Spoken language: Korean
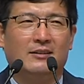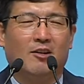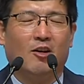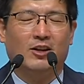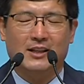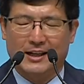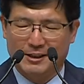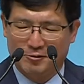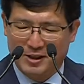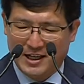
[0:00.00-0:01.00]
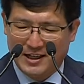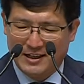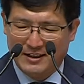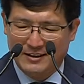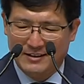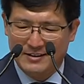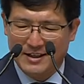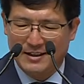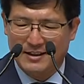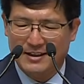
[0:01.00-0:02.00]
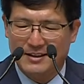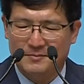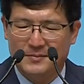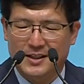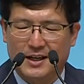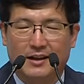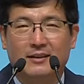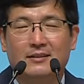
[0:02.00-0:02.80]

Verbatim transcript: 어린아이구나 생각해야 됩니다.